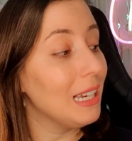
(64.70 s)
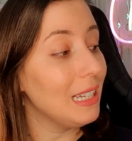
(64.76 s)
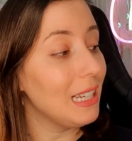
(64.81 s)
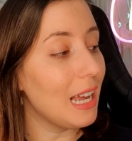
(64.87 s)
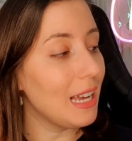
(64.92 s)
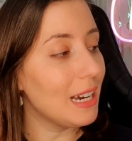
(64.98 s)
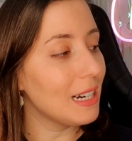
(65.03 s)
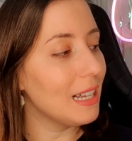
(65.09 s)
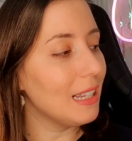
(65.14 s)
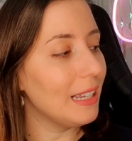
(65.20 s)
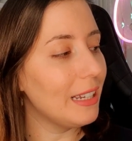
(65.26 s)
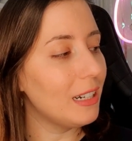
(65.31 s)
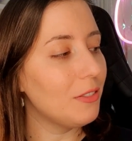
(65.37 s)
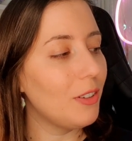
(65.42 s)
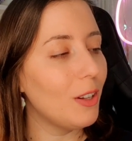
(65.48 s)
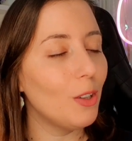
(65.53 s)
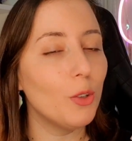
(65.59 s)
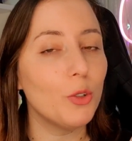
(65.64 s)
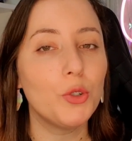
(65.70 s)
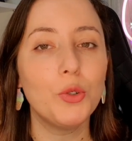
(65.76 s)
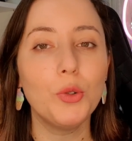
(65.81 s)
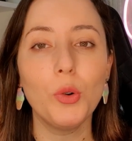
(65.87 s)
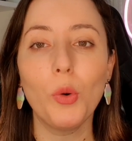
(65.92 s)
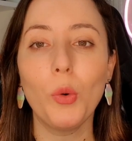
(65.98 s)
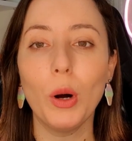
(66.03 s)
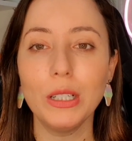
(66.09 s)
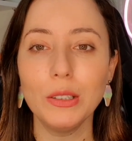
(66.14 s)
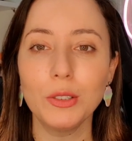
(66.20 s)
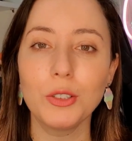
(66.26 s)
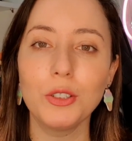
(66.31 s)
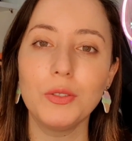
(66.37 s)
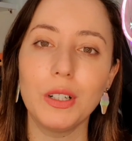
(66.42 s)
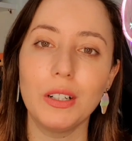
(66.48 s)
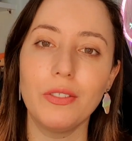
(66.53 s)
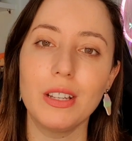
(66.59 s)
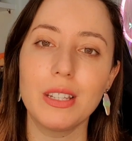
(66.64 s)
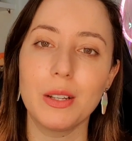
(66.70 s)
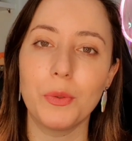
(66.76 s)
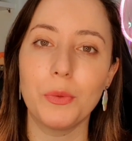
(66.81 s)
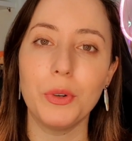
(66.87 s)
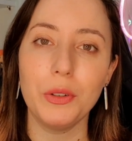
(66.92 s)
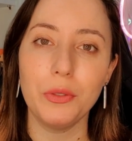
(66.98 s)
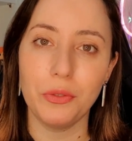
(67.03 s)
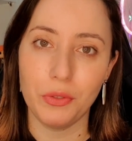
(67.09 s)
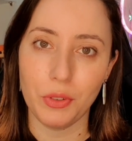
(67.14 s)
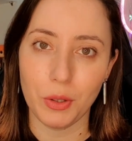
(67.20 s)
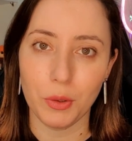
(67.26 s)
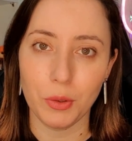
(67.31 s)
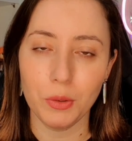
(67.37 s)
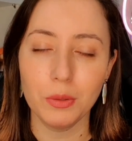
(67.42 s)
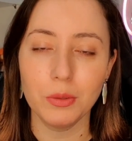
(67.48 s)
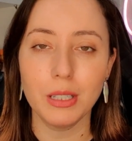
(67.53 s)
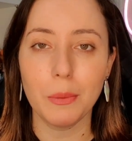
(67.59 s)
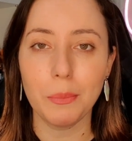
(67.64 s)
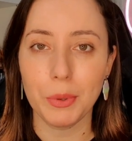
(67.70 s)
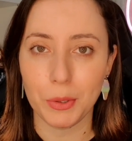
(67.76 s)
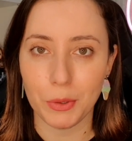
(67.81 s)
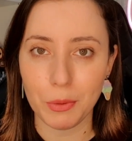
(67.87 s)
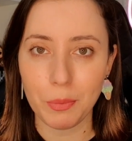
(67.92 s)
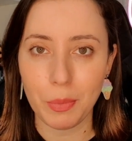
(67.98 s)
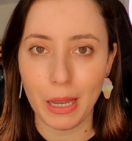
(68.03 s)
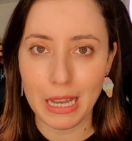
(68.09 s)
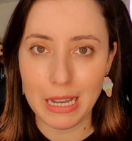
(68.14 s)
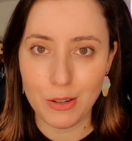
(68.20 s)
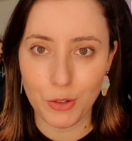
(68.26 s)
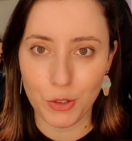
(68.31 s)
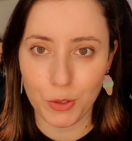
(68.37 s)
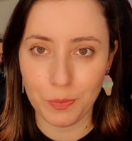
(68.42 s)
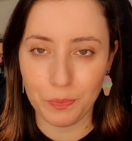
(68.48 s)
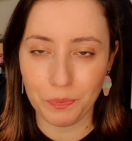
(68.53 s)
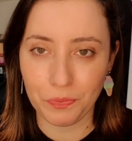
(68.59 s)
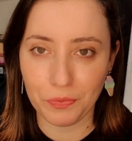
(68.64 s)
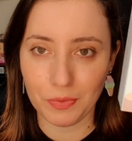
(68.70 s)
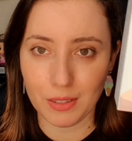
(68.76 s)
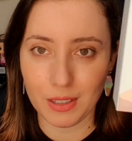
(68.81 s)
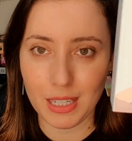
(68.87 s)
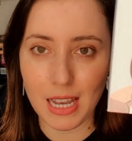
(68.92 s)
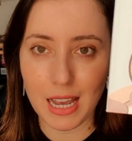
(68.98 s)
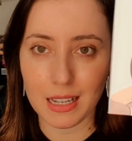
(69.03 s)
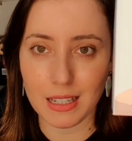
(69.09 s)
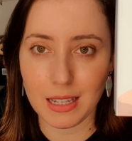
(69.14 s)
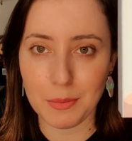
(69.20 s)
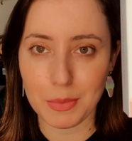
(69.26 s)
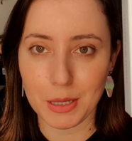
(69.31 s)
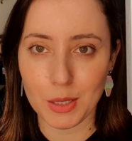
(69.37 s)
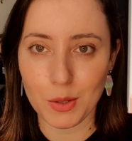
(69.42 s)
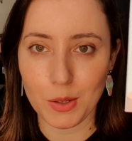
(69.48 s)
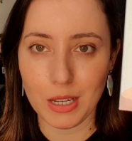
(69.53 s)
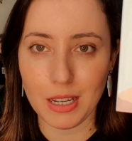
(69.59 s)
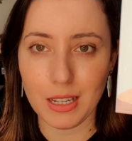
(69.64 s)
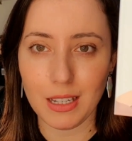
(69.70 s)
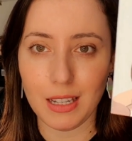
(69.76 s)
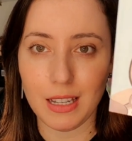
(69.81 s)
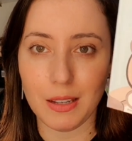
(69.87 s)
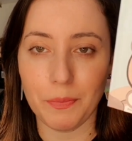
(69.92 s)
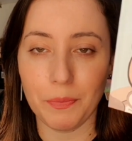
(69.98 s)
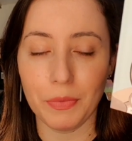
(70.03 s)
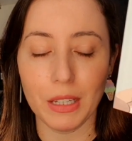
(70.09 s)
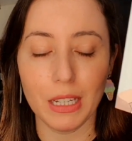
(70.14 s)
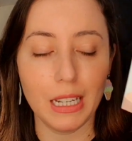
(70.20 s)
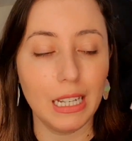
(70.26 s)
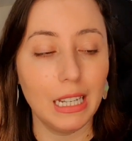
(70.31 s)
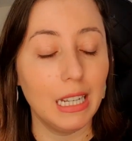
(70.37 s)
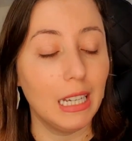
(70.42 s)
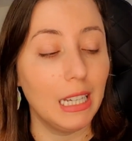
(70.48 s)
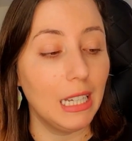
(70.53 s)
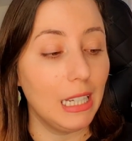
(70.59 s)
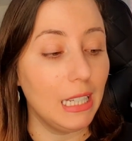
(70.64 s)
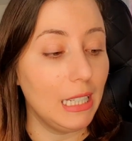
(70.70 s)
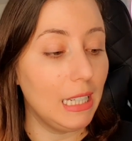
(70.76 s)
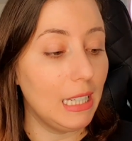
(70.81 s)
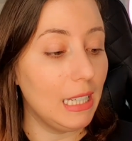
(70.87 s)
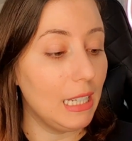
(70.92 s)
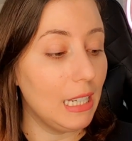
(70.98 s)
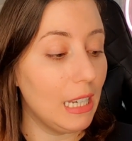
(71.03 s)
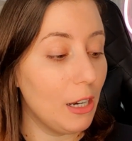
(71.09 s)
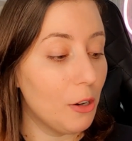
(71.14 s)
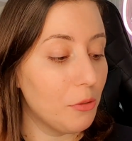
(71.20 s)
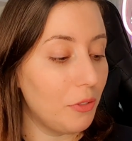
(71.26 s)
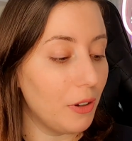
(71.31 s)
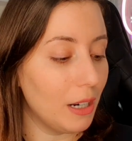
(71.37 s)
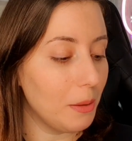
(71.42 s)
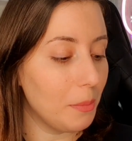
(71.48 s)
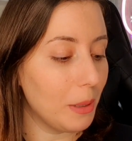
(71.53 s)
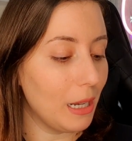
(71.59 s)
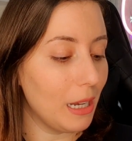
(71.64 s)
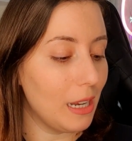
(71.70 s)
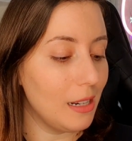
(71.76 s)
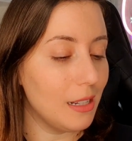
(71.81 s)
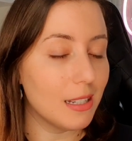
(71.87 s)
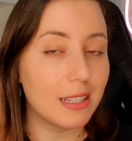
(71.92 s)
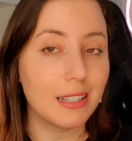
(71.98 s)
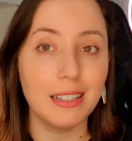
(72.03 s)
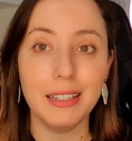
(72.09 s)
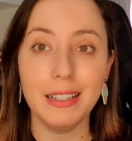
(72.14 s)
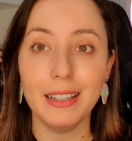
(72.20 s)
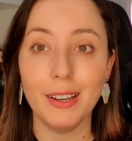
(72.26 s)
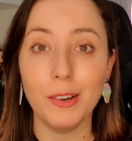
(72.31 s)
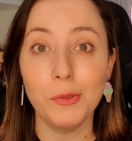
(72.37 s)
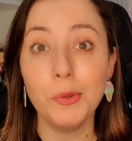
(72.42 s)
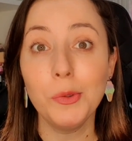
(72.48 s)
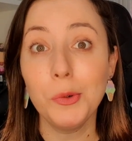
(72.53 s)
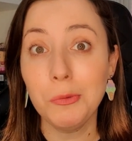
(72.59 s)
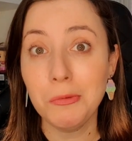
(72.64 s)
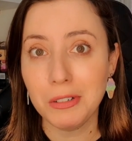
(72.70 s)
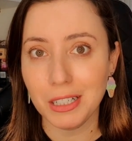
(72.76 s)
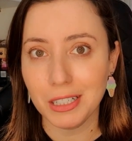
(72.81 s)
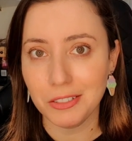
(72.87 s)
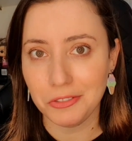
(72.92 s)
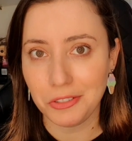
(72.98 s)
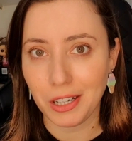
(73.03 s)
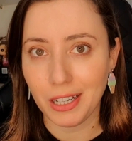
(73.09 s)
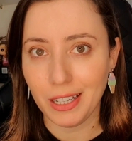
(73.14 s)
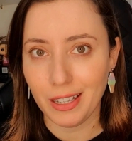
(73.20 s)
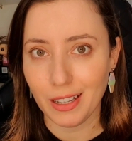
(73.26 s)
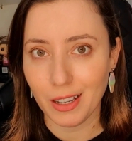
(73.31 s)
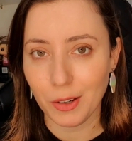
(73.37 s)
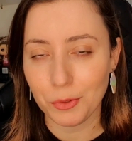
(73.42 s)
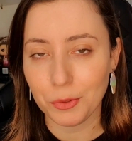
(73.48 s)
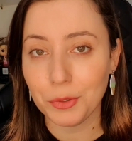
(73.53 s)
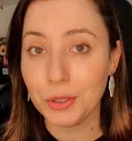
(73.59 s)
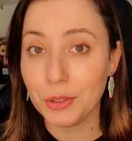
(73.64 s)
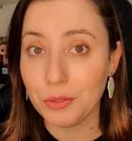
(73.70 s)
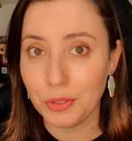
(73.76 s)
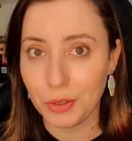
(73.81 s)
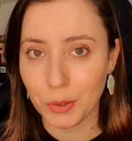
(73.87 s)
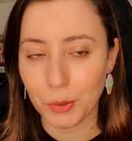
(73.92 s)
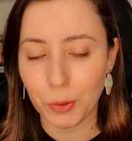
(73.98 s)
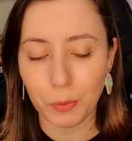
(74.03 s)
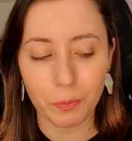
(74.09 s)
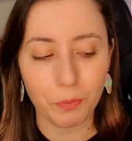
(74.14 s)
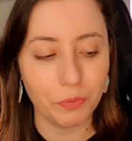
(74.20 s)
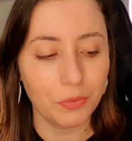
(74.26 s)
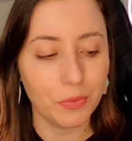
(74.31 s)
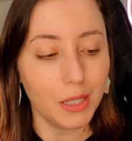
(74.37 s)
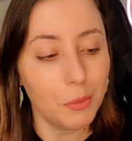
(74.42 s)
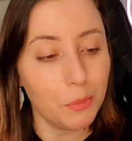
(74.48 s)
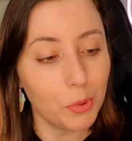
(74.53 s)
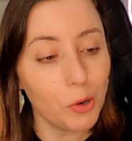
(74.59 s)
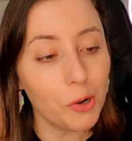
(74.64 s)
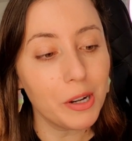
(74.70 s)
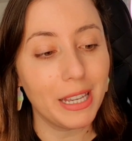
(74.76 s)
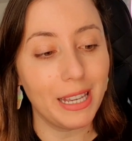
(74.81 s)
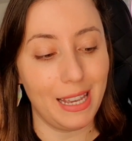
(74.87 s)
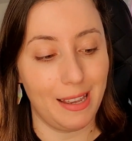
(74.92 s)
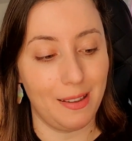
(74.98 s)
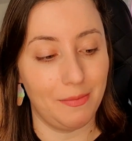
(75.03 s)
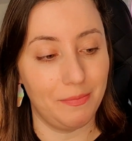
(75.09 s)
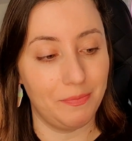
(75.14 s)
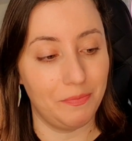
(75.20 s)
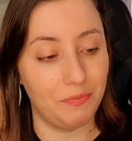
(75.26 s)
E aí a galera falou, Ju, quando que tu vai fazer um review da Perry Page? Que é essa impressorinha aqui. E eu falei para eles que eu nunca faria um review. E por quê?